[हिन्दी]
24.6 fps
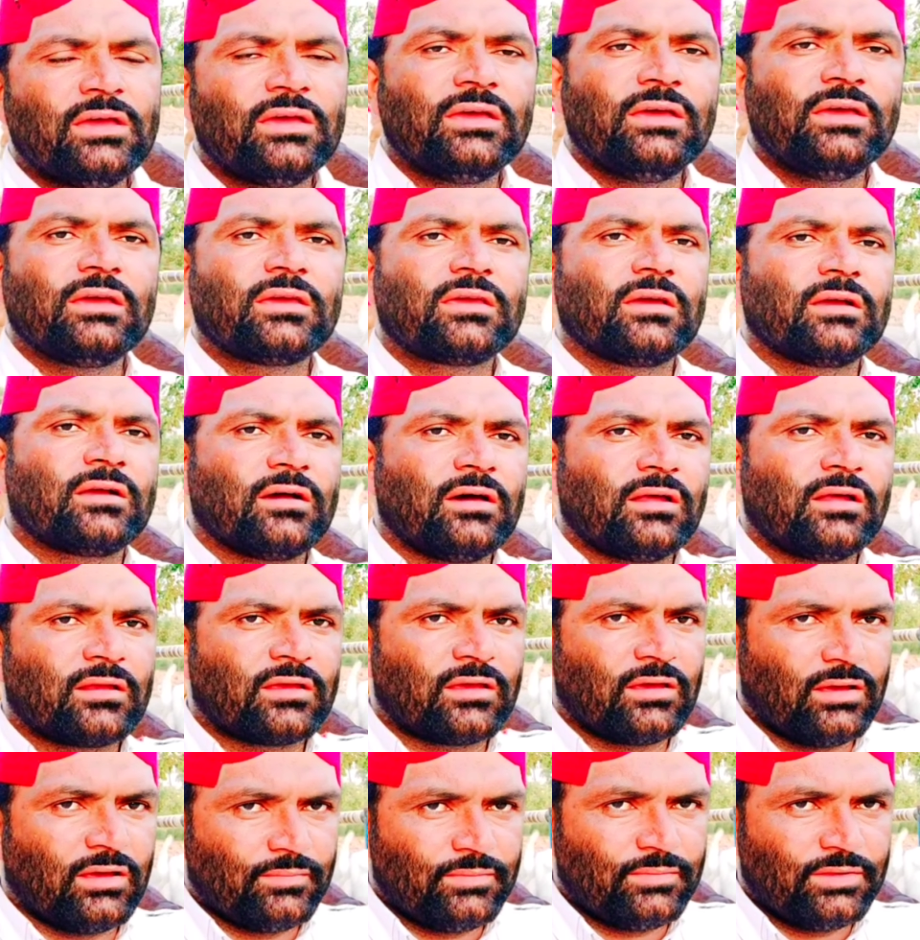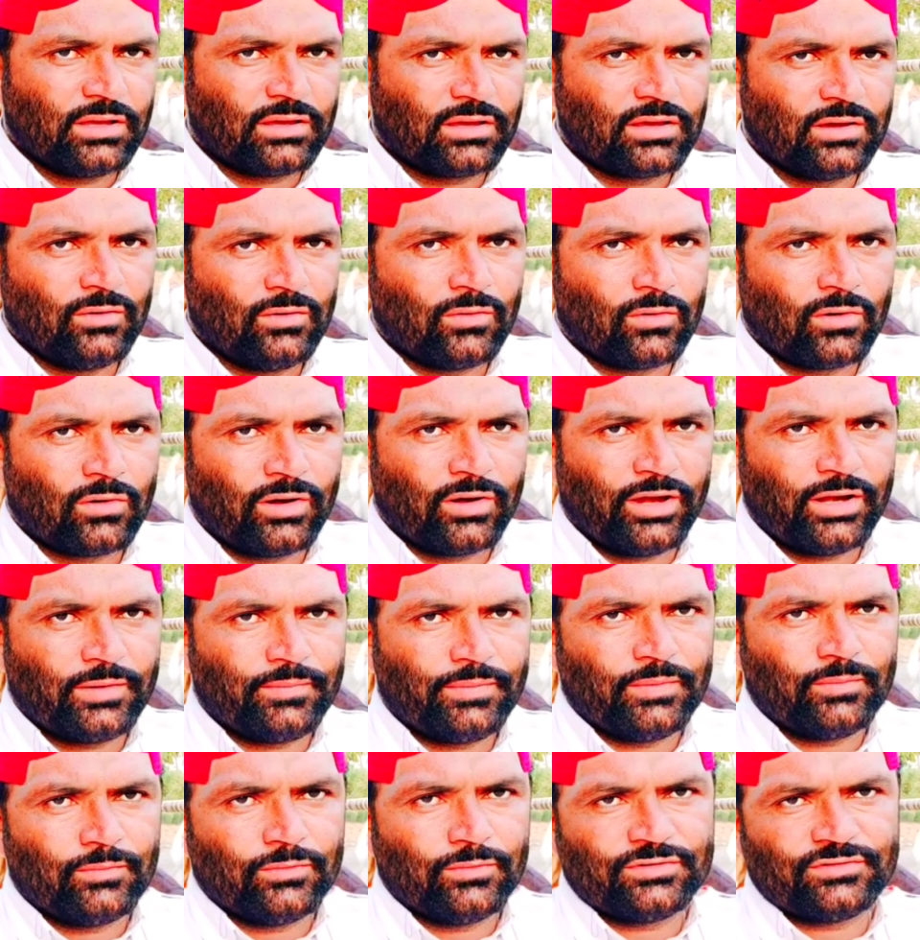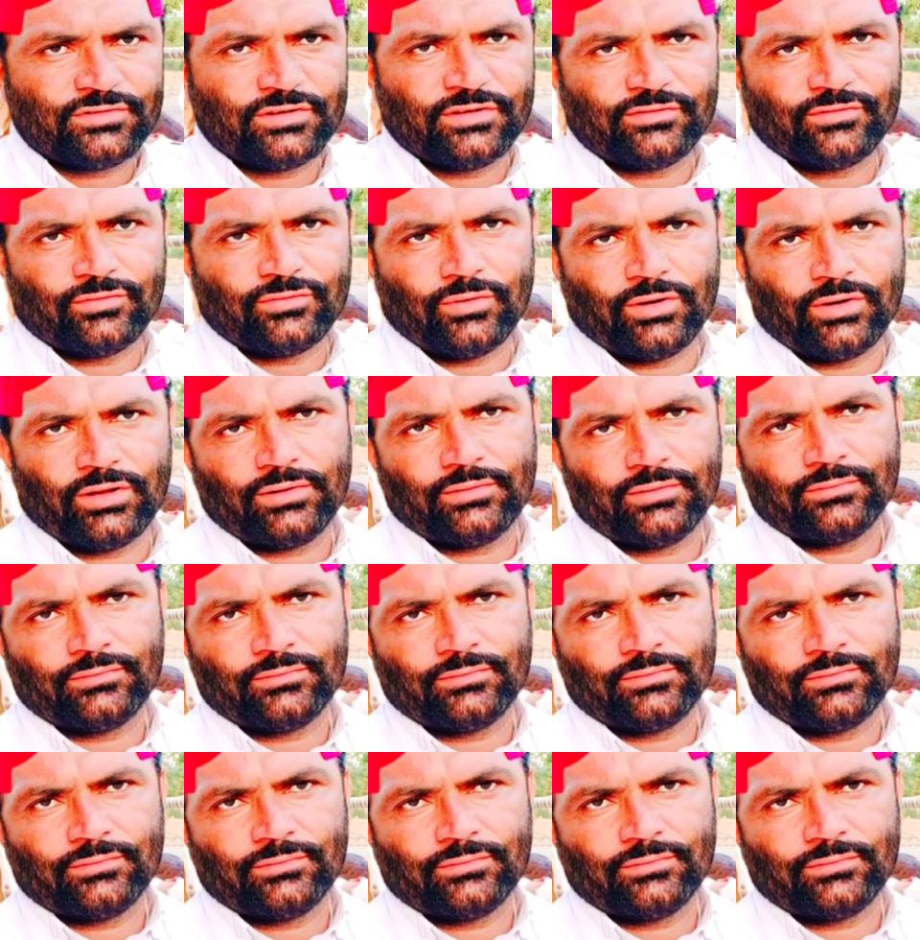एक एक करके आप देखें और रेट भी मुझसे सुने